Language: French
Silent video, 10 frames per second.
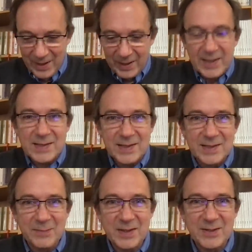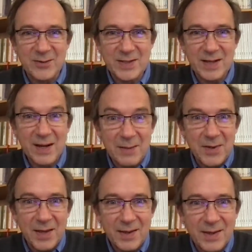Qu'est-ce qui se passe dans le ciel Eh
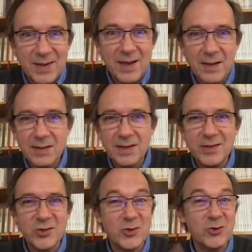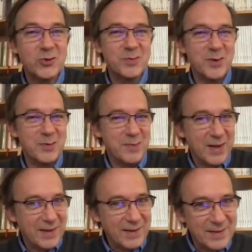bien, il y a des changements de
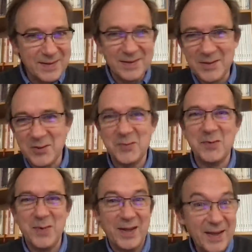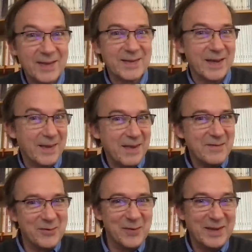planète. Changements de planète,
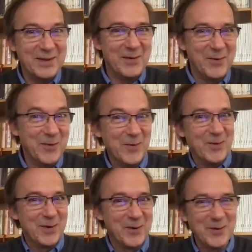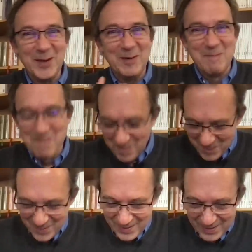certains vont être heureux, contents.
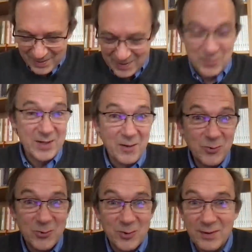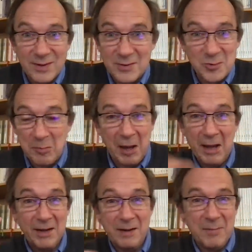Parce que la roue tourne, toujours
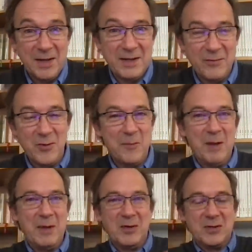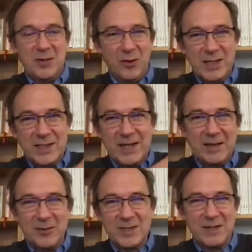pareil, les planètes évoluent en permanence. Alors qu'est-ce qu'il y a
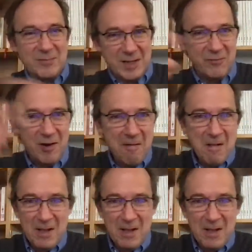dans le ciel Vous allez voir,